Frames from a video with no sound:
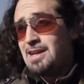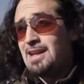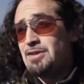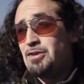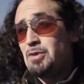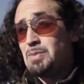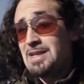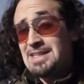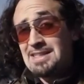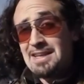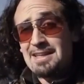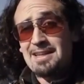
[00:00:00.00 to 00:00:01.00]
El año
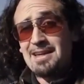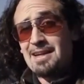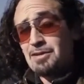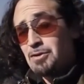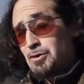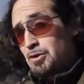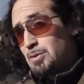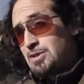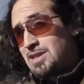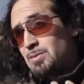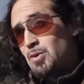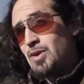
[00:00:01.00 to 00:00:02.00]
2007 el
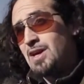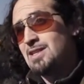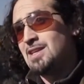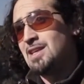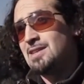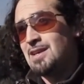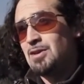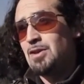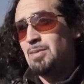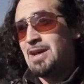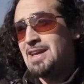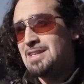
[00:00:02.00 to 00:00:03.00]
rogódromo se muda hacia el
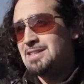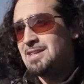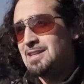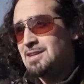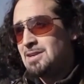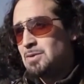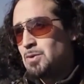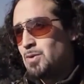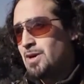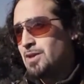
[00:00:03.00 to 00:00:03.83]
estadio de Playancha, un